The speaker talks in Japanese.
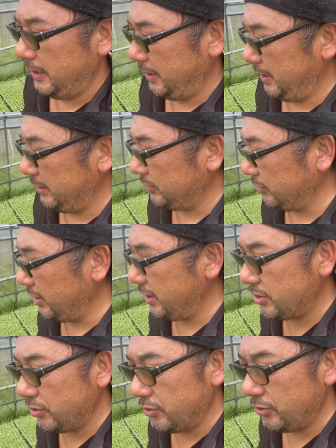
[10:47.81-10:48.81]
えー、それ以
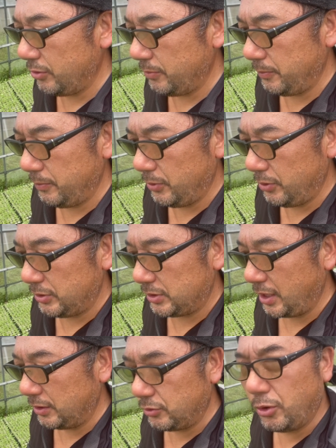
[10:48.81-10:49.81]
上のものを
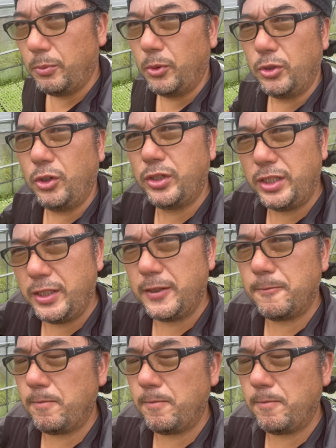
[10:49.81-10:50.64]
使うともうより